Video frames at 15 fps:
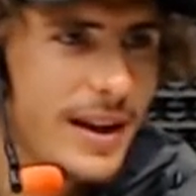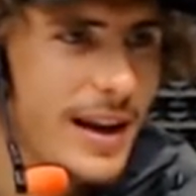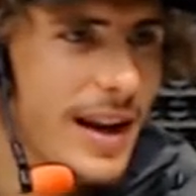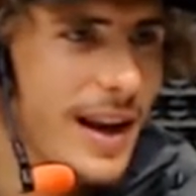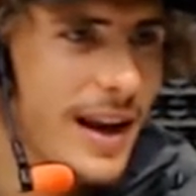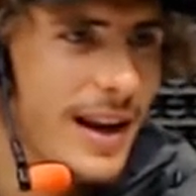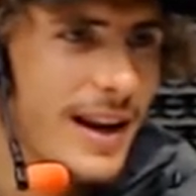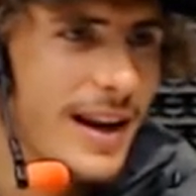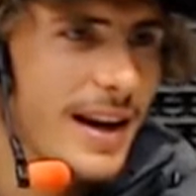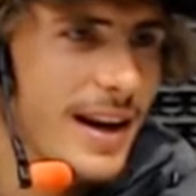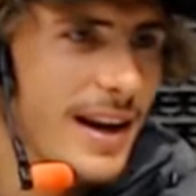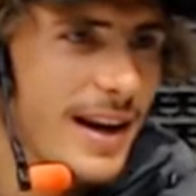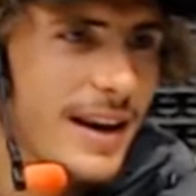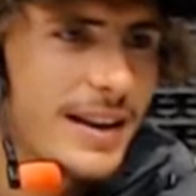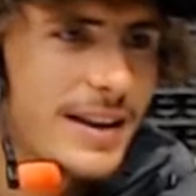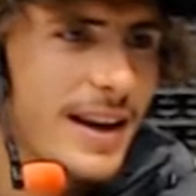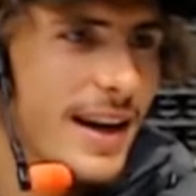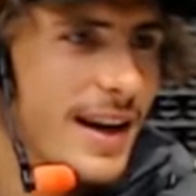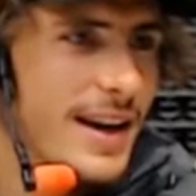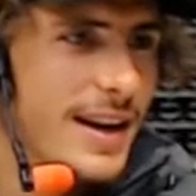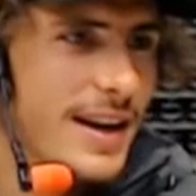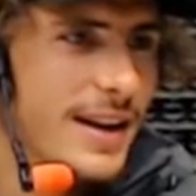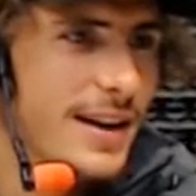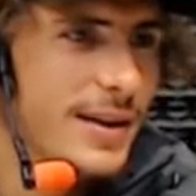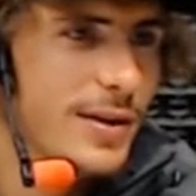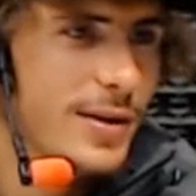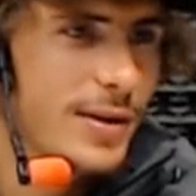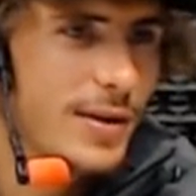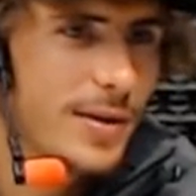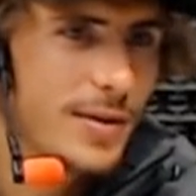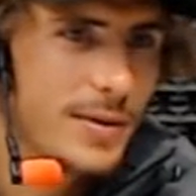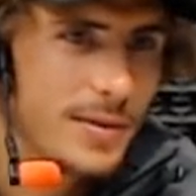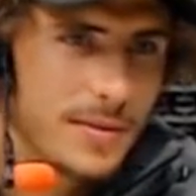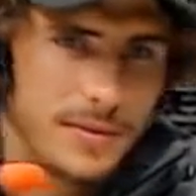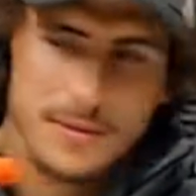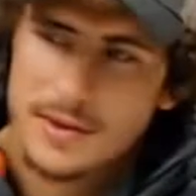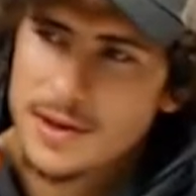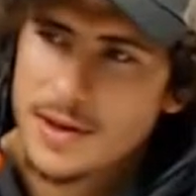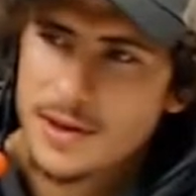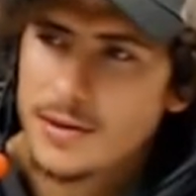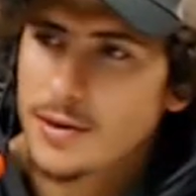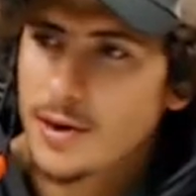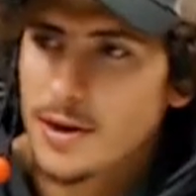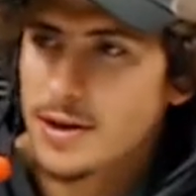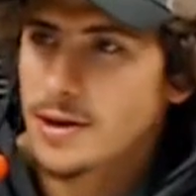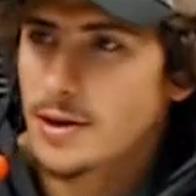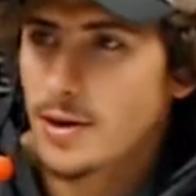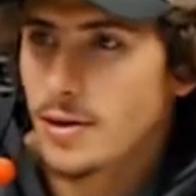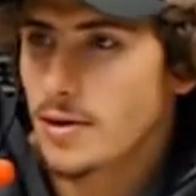y la alegría de estar ahí y todo, se hizo que